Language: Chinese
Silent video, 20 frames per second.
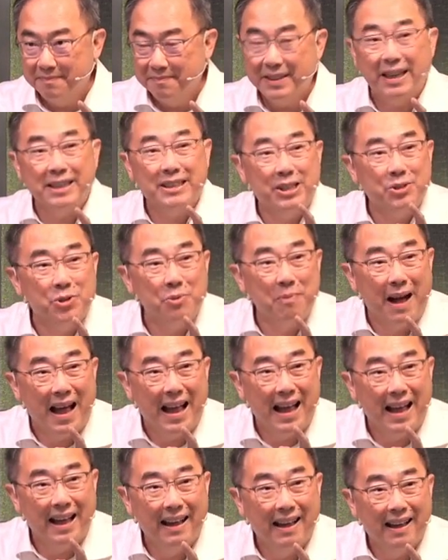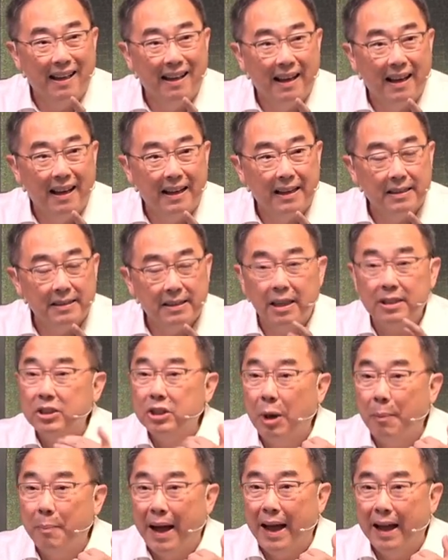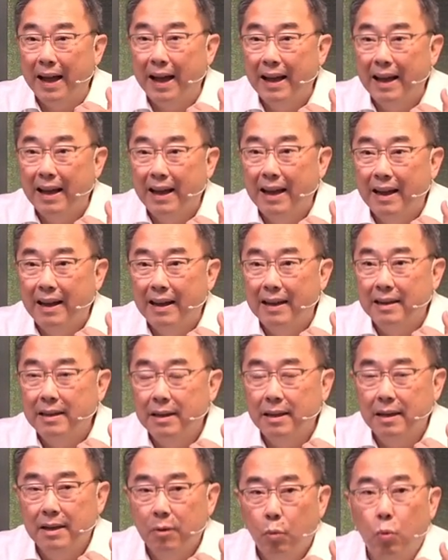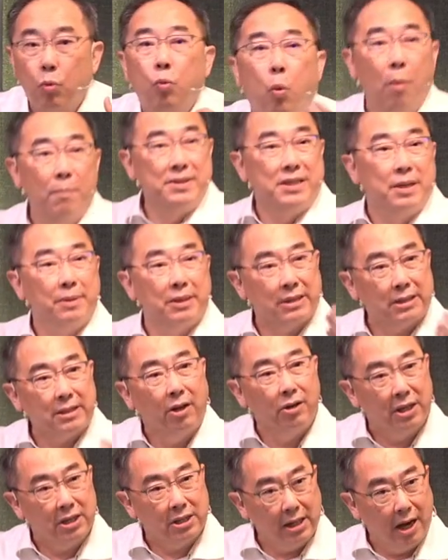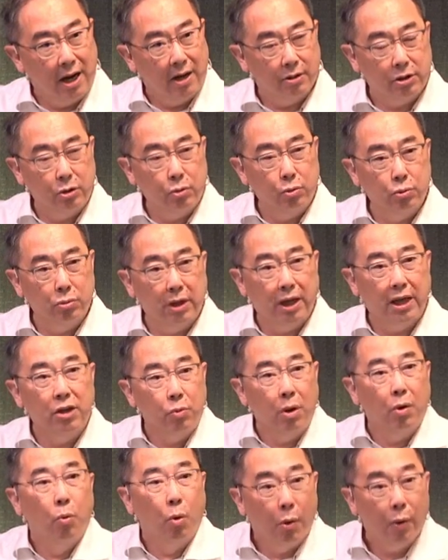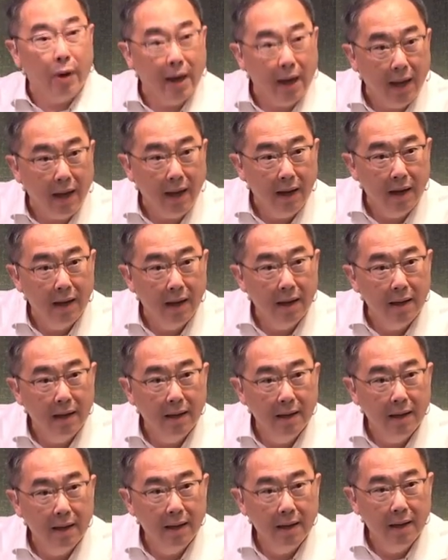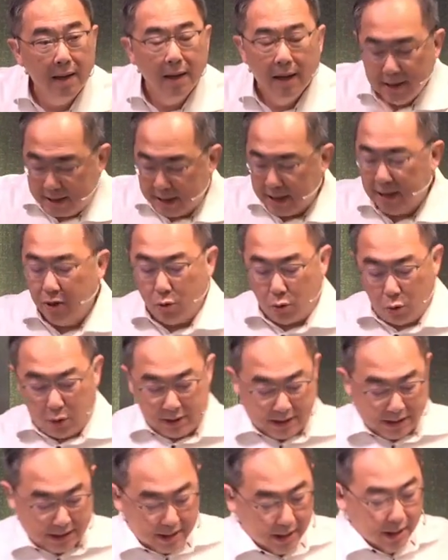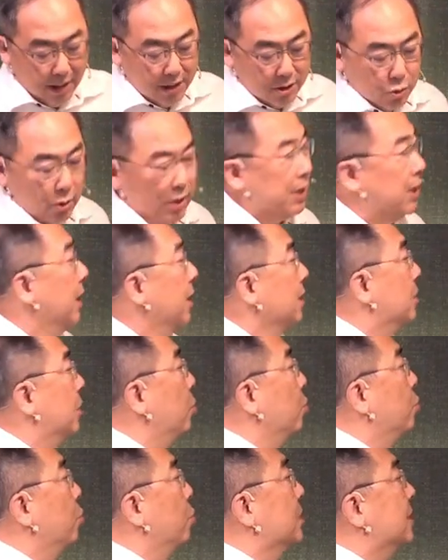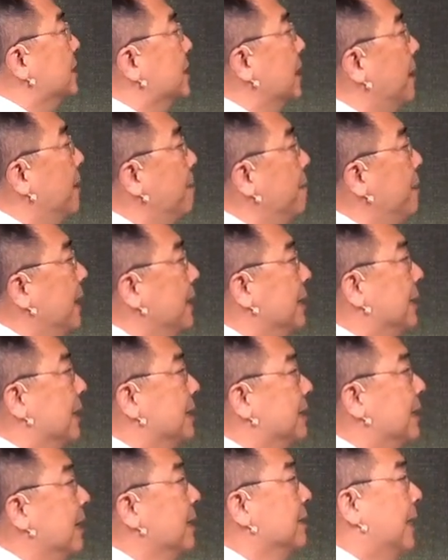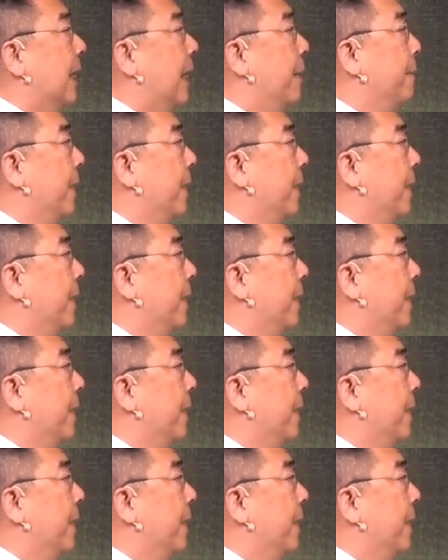这样清楚吗？这样知道吗？我我们怎么知道你是一个好基督徒呢？因为我会结果子，所以基督徒生命的正常